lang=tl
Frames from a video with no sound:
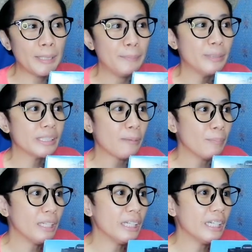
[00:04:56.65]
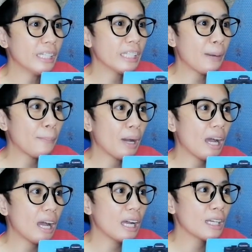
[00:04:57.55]
Big sabihin,
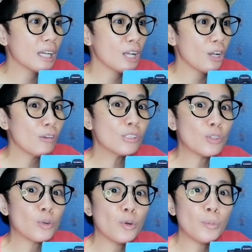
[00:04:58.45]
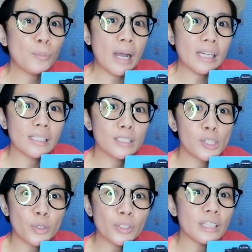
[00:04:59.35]
kapag gusto kong
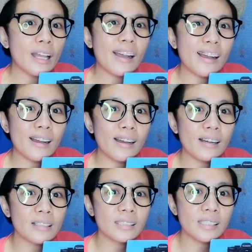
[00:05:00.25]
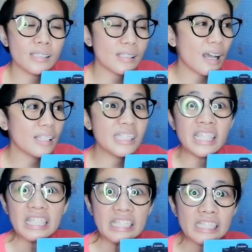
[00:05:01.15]
mag-shoot ng uh,
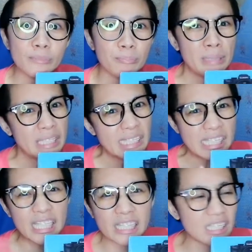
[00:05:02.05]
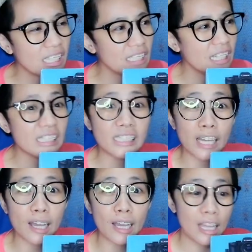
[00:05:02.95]
series, mini-series ganyan sa